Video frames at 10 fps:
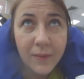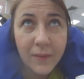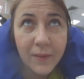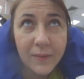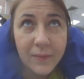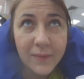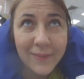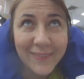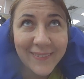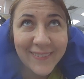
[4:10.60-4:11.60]
А?
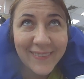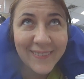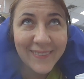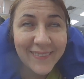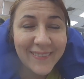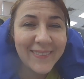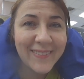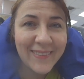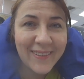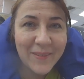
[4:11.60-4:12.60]
Миша
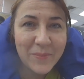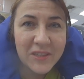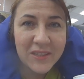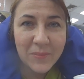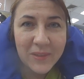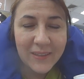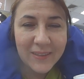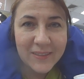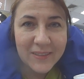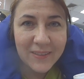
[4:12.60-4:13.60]
да, Миша
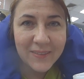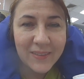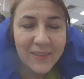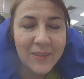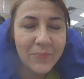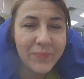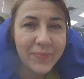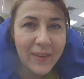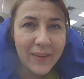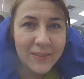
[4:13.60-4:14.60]
американец с кофеином.
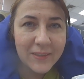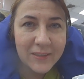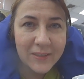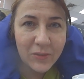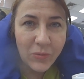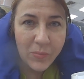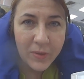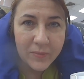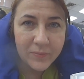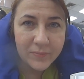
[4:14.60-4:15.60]
Дети
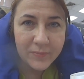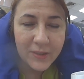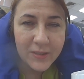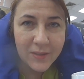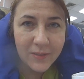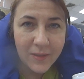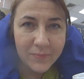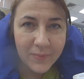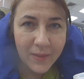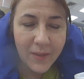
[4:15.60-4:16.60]
дома, весело.
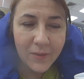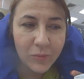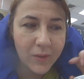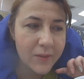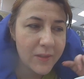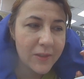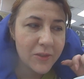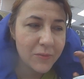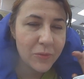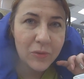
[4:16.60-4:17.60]
Я только
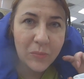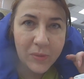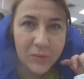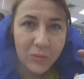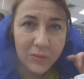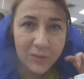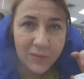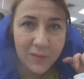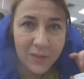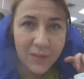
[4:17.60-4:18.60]
отслеживаю, что происходит в
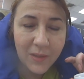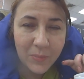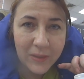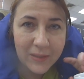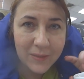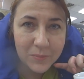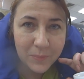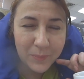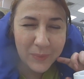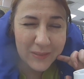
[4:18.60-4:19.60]
квартире по их
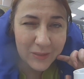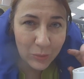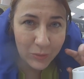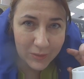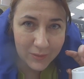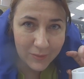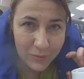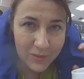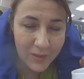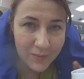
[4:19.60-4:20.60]
по сторис.
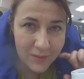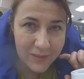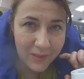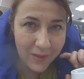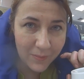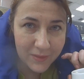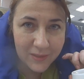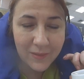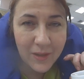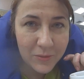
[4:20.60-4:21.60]
То есть они в Инстаграм
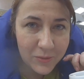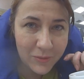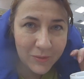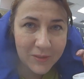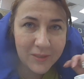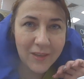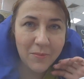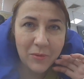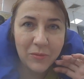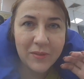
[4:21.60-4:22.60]
выставляют сторис, и я
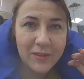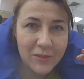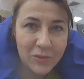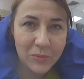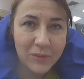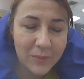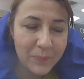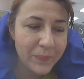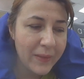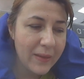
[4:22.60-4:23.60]
могу видеть, что там.
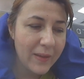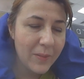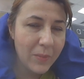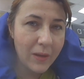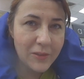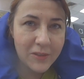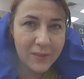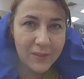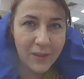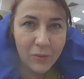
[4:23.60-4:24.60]

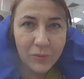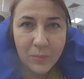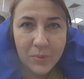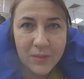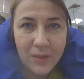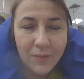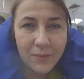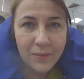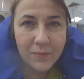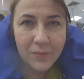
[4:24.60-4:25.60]
Мальчики играют на
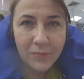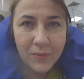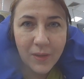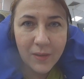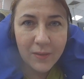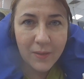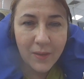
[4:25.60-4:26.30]
приставке в FIFA,